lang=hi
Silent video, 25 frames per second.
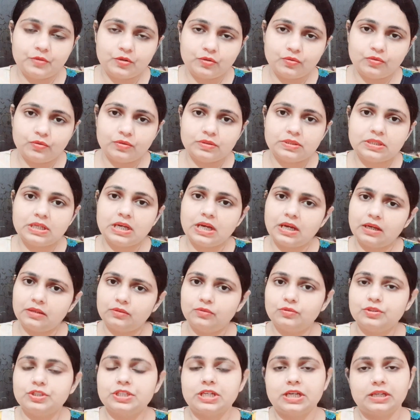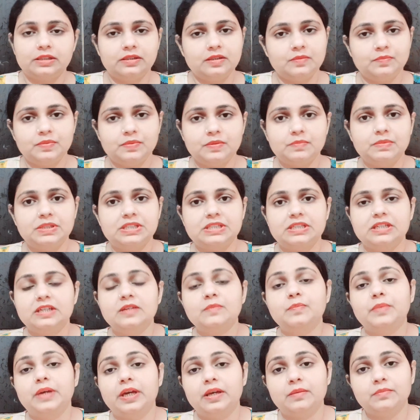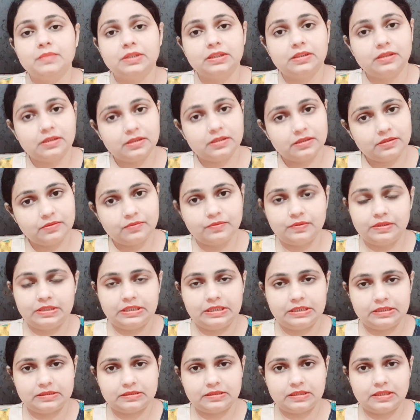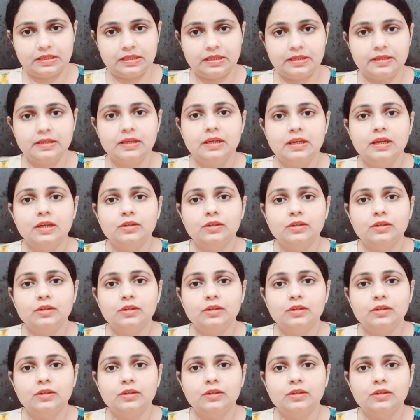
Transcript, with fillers: रोज़ हर दो चार दिन पर बच्चे के पैर में दर्द होने लगता है